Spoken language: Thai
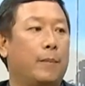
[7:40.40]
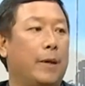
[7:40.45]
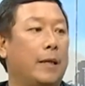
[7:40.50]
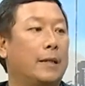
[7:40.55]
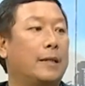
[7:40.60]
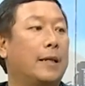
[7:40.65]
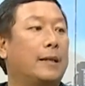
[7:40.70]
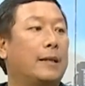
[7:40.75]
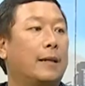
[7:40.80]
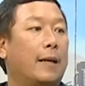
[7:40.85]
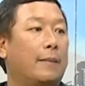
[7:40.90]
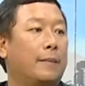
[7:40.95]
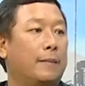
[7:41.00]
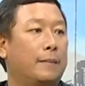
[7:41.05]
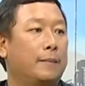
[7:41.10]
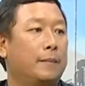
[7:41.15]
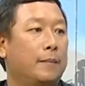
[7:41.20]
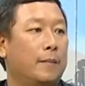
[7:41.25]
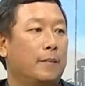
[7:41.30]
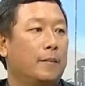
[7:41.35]
ผีชั้น
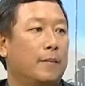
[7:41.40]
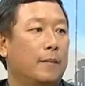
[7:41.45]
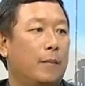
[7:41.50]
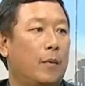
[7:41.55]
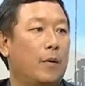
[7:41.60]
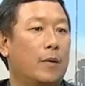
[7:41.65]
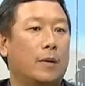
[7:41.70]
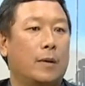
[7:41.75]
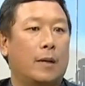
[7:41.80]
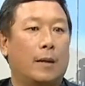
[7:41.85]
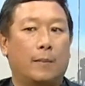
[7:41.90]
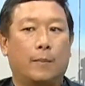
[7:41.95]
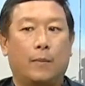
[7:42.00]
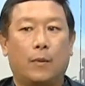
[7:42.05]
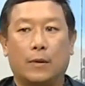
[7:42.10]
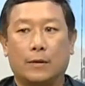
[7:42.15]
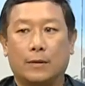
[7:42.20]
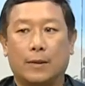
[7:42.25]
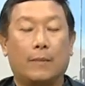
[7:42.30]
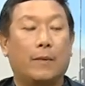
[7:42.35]
ต่ำพวก
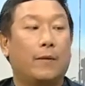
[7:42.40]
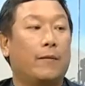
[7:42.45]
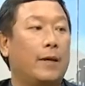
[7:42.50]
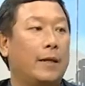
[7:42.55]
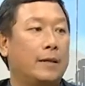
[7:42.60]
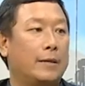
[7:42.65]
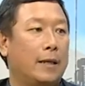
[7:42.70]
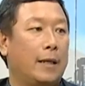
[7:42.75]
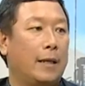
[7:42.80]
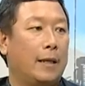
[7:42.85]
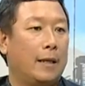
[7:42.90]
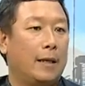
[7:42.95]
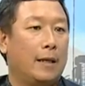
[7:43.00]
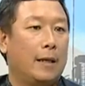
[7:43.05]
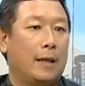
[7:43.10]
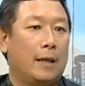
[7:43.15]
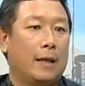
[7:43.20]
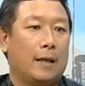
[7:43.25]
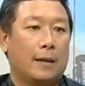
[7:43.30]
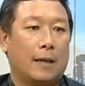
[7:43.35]
พวกสามพเวสี
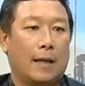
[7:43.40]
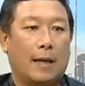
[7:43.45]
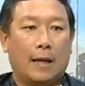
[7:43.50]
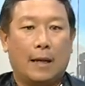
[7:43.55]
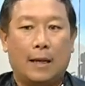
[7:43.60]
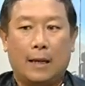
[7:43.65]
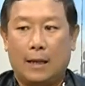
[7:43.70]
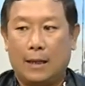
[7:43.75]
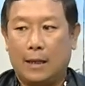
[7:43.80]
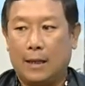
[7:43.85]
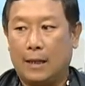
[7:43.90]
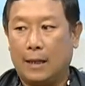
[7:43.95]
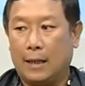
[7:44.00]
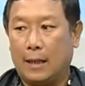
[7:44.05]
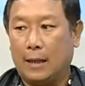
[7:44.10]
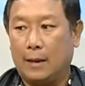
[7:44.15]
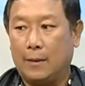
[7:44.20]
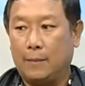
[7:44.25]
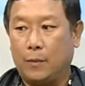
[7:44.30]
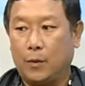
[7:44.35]
ถ้า
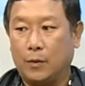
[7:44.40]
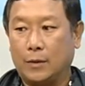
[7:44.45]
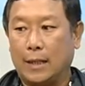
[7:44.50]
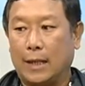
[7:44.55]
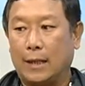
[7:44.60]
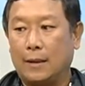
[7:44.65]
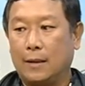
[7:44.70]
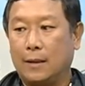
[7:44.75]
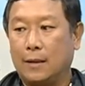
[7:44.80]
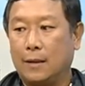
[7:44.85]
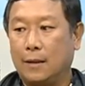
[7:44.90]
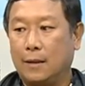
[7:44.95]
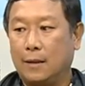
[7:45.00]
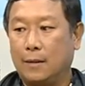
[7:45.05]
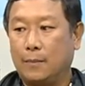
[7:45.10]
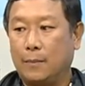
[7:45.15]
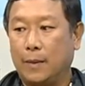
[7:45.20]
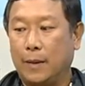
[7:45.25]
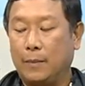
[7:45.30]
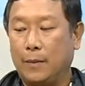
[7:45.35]
ปู่จานนี่คือ
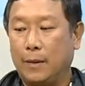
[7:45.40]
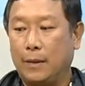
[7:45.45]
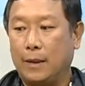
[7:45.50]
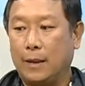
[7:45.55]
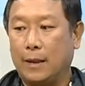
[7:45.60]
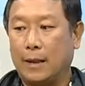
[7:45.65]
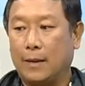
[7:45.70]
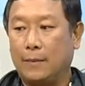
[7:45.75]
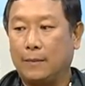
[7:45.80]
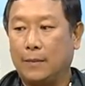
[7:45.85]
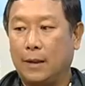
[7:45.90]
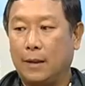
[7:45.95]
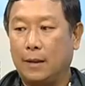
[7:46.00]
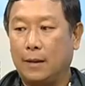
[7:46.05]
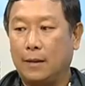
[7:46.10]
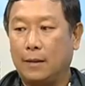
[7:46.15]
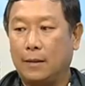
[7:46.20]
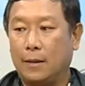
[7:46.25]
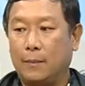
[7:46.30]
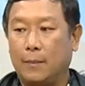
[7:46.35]
เป็นพิธีกรรม
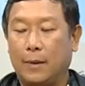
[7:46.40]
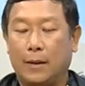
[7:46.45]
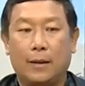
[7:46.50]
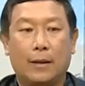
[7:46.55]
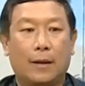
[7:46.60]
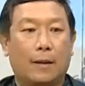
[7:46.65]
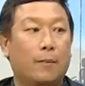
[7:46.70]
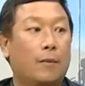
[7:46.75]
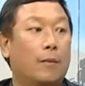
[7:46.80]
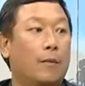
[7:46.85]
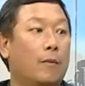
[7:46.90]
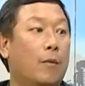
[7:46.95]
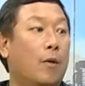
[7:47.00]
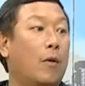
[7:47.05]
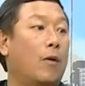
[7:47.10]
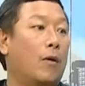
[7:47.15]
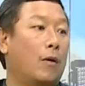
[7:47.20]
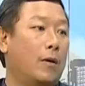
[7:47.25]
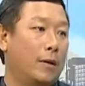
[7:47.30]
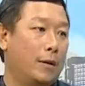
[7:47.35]
ที่ที่เป็นเรื่องม
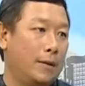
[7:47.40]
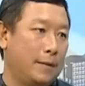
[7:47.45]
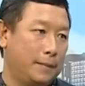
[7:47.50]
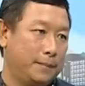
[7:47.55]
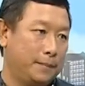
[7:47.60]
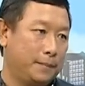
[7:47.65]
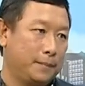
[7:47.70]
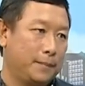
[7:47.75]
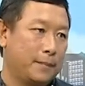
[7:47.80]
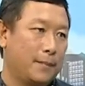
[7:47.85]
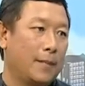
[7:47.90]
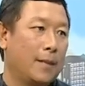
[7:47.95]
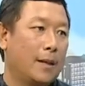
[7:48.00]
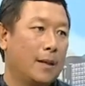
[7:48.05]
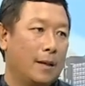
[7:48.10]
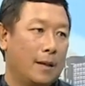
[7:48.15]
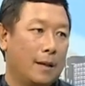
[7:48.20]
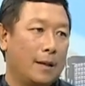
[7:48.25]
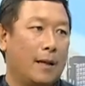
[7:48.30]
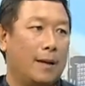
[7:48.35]
งคลมงคล
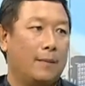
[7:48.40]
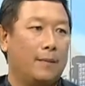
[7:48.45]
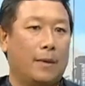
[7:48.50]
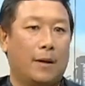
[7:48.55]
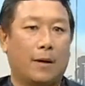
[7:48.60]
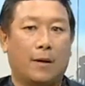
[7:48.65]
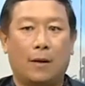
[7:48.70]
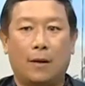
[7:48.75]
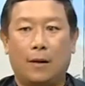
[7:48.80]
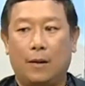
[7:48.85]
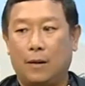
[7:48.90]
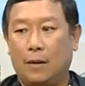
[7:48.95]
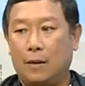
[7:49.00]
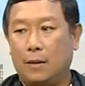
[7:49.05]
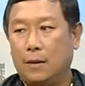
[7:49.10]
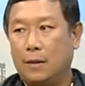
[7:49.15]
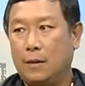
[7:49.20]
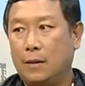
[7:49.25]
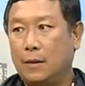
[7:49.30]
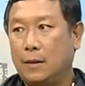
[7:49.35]
ครับ แล้วก็
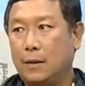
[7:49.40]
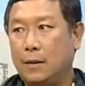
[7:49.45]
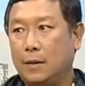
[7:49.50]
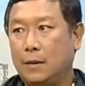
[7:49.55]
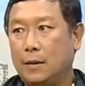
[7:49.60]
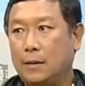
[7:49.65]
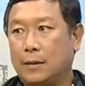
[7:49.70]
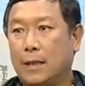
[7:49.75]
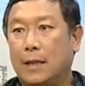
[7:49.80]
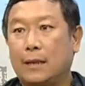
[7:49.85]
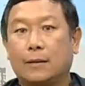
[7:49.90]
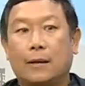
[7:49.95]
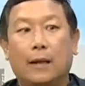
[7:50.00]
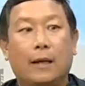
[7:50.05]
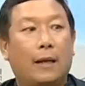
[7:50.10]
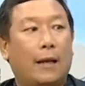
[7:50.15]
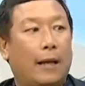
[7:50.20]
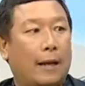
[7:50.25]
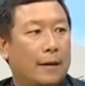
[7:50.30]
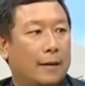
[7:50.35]
ช่าง
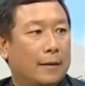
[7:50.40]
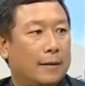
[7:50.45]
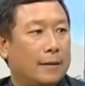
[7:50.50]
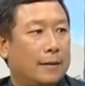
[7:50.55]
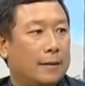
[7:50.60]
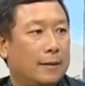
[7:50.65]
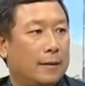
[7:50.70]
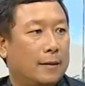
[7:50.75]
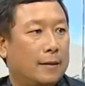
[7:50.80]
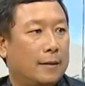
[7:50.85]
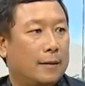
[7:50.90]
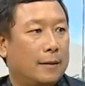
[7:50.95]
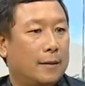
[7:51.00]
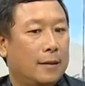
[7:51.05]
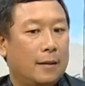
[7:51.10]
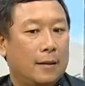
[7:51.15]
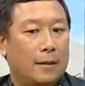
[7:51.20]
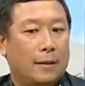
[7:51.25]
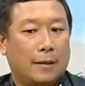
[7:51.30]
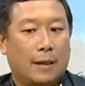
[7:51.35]
ตีเหล็กช่างตีเห
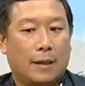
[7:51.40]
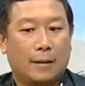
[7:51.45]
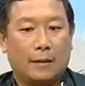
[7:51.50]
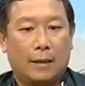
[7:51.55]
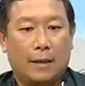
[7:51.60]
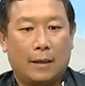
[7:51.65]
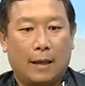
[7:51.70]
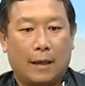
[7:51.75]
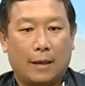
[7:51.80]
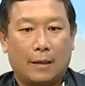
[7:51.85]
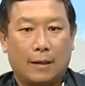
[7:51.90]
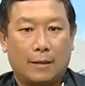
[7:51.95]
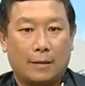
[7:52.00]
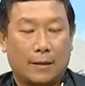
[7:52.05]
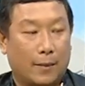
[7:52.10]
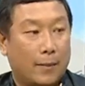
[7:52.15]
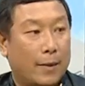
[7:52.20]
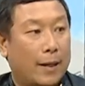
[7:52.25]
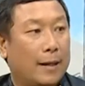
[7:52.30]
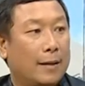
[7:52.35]
ล็กช่างตีเหล็กเนี่ย
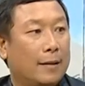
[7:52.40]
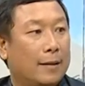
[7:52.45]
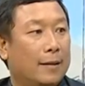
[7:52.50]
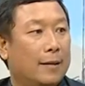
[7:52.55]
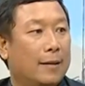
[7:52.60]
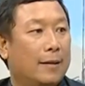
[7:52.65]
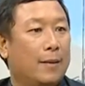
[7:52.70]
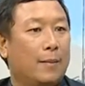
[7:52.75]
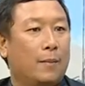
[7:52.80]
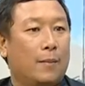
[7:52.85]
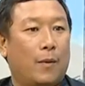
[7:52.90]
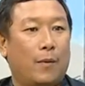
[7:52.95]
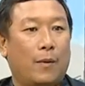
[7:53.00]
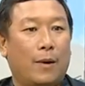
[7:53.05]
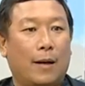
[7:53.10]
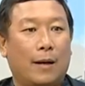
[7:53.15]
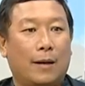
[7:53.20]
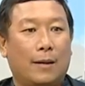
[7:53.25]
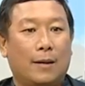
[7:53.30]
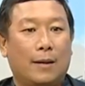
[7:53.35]
สำคัญ เพราะ
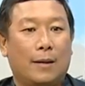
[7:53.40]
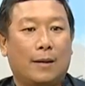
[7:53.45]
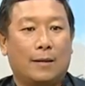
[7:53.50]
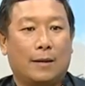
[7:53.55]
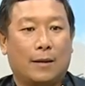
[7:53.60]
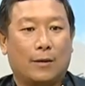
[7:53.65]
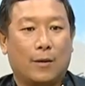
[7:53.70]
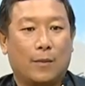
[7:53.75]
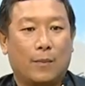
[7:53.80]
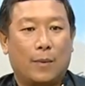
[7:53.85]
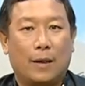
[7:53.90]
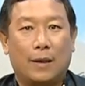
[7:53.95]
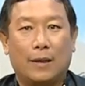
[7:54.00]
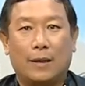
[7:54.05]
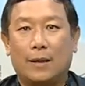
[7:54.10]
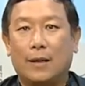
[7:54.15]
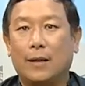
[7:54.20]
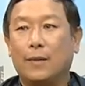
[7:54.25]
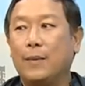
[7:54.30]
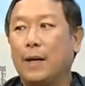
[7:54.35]
ว่าจะต้องผ
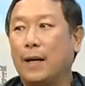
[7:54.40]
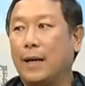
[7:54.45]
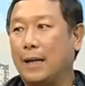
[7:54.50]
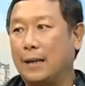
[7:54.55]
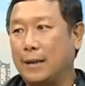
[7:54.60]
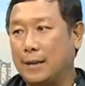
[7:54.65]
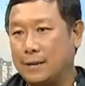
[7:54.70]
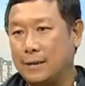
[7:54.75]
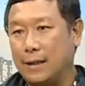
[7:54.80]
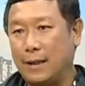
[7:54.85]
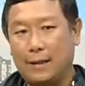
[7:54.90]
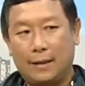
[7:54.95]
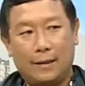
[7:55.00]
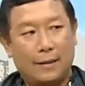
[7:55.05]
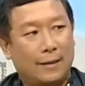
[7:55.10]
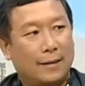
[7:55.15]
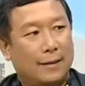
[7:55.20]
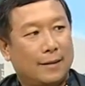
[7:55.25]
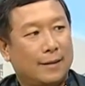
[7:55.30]
ลิตเครื่องมือการเกษตร